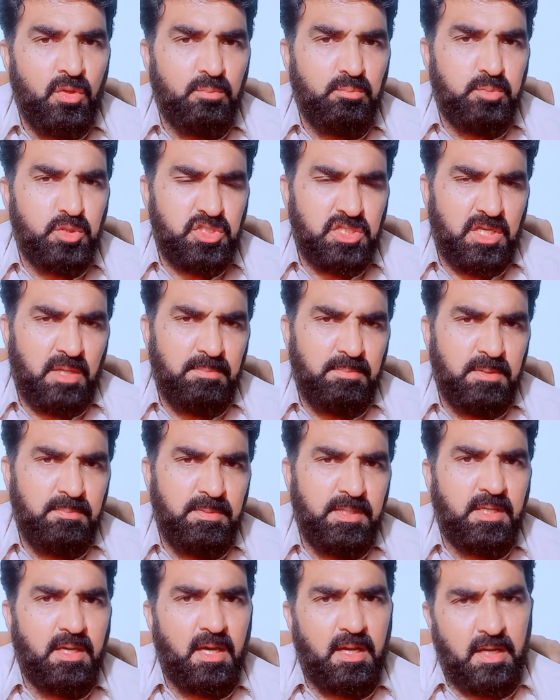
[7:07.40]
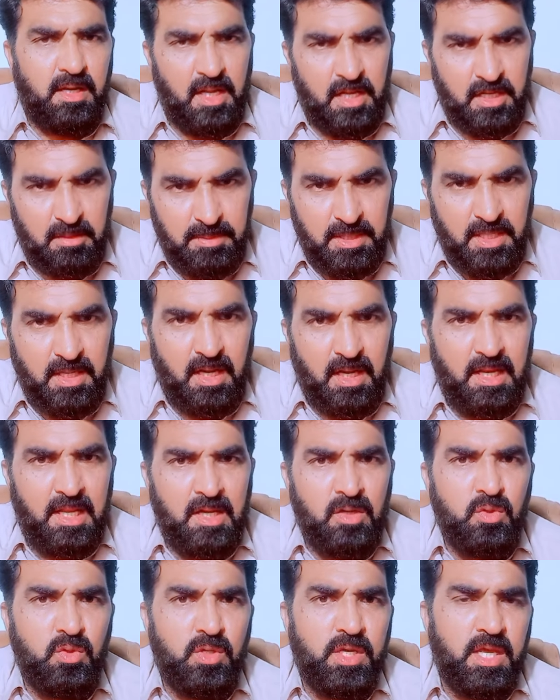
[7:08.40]
बुशरा बीबी का रंग भी काला
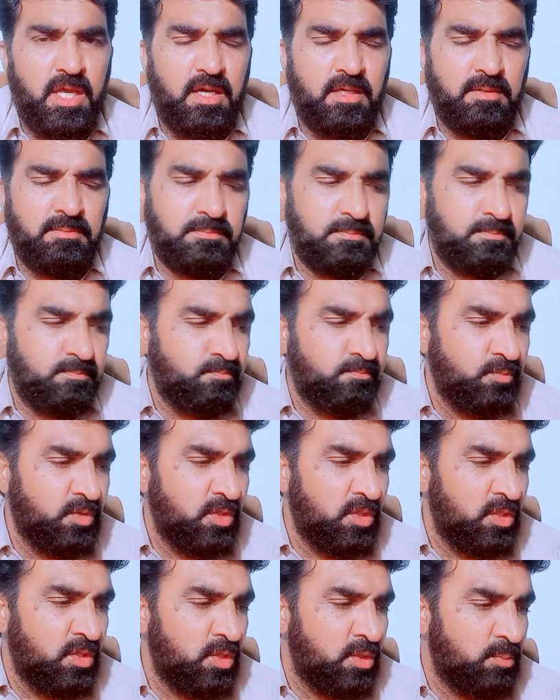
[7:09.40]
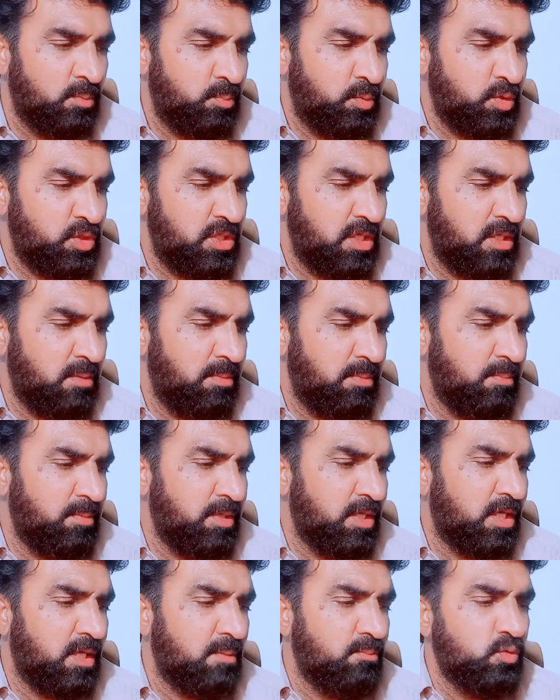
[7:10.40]
हो गया बुशरी
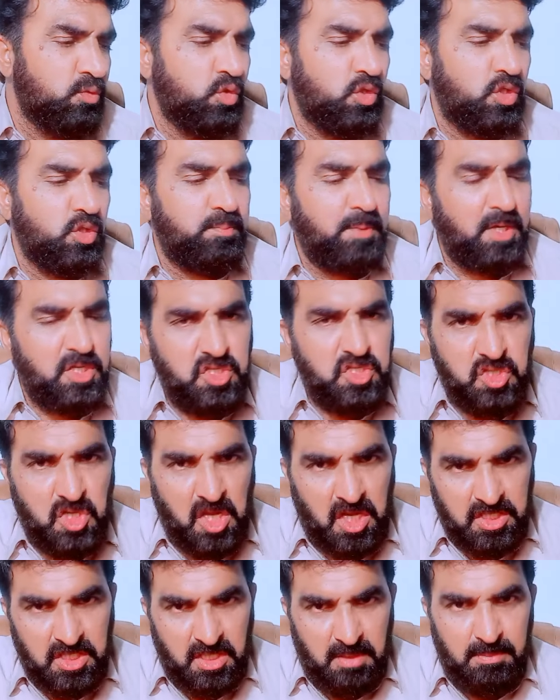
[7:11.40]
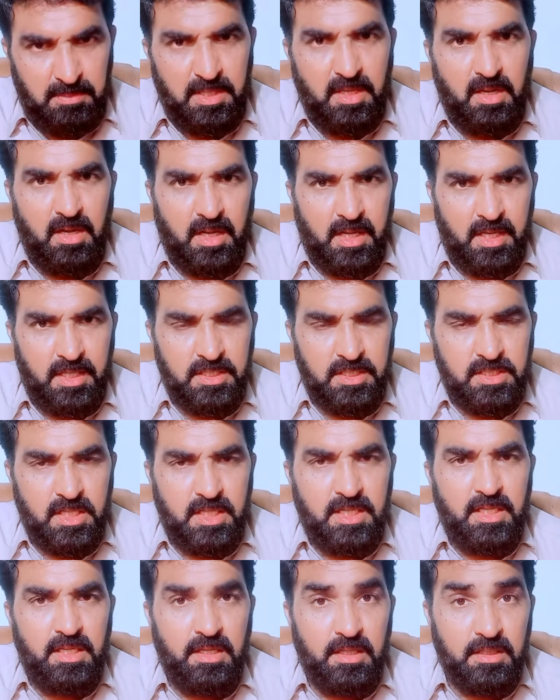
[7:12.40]
बीबी के मुंह के ऊपर छाया भी आ गई
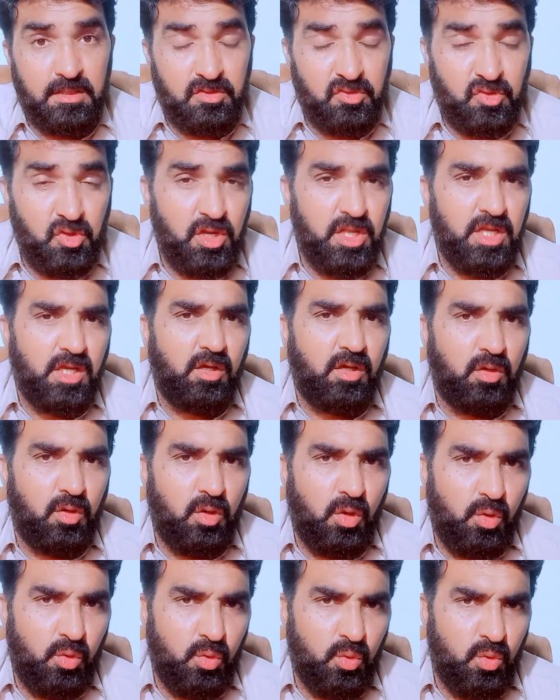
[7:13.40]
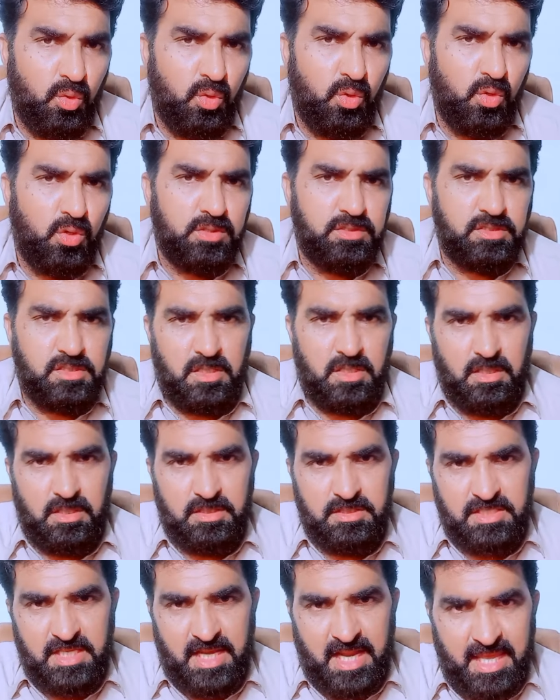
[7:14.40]
यानी इतने क्लोज
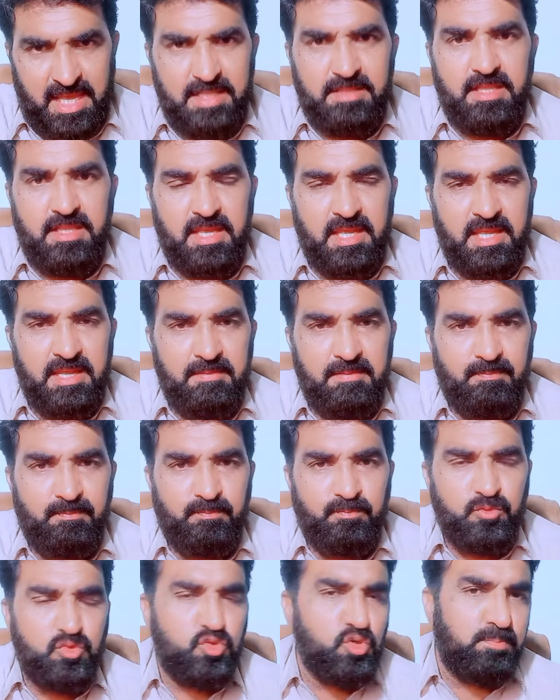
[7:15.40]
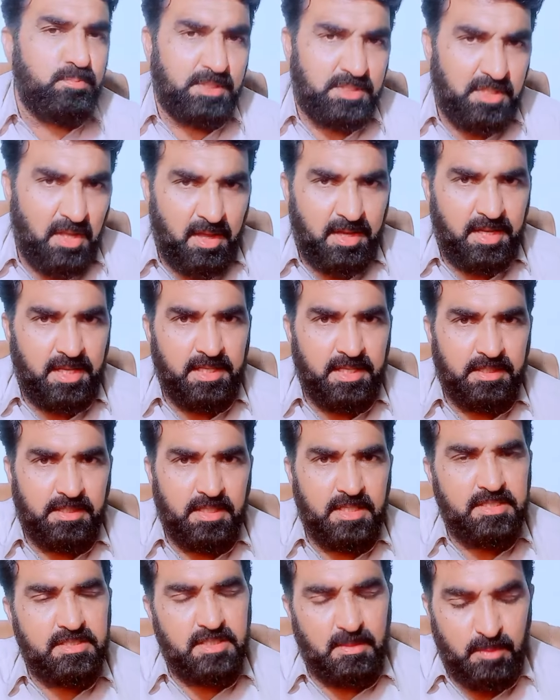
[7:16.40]
जराए थे जो बता रहे
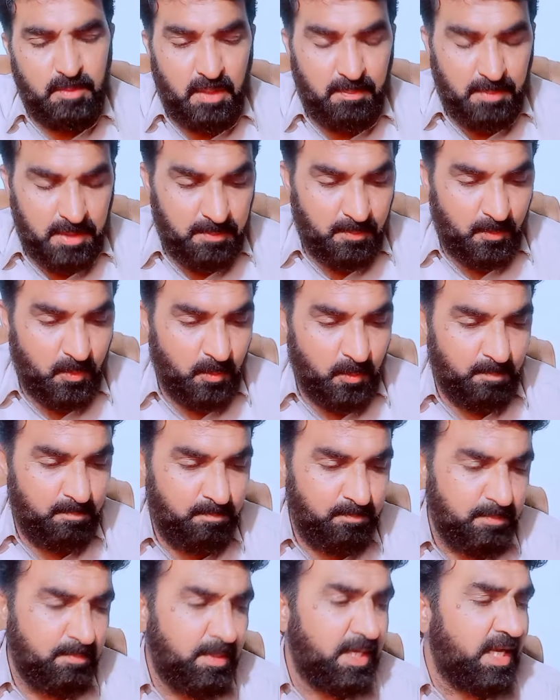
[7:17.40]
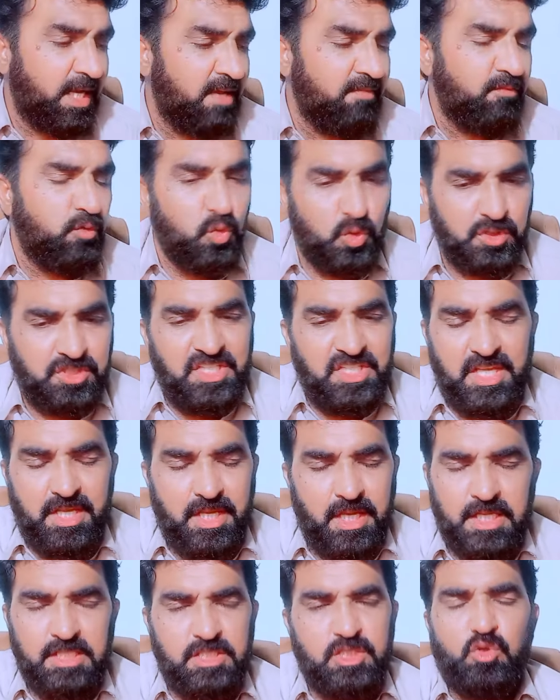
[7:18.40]
थे समी अब्रीम को हरकत होते हैं
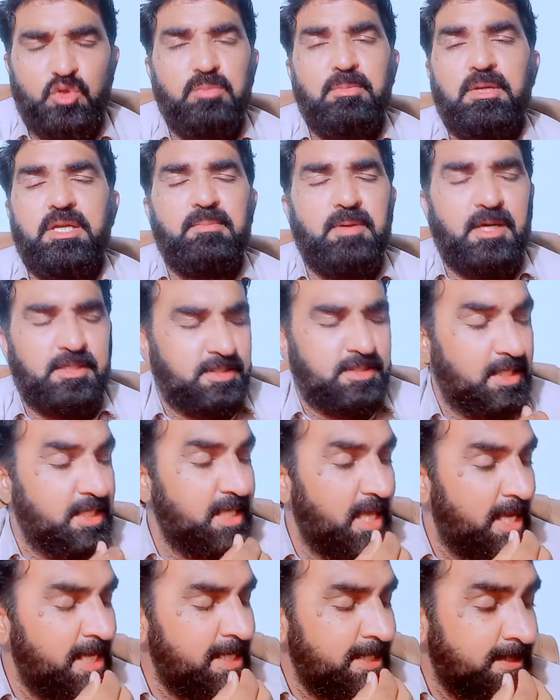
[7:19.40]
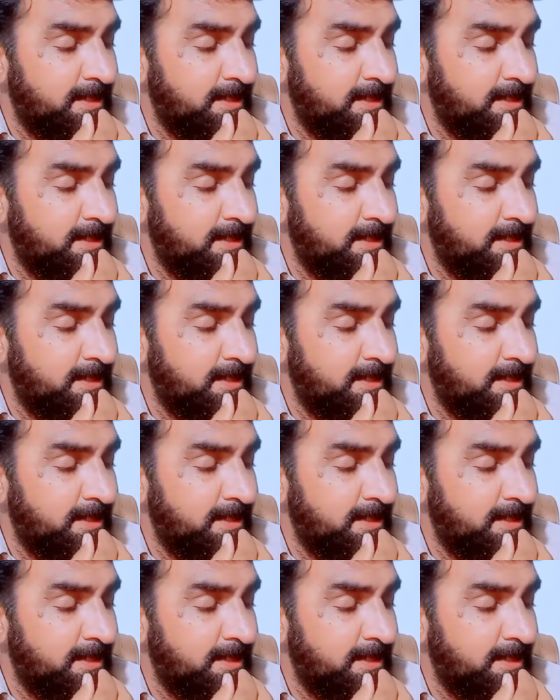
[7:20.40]
ऐसी कोई बड़ी बात नहीं है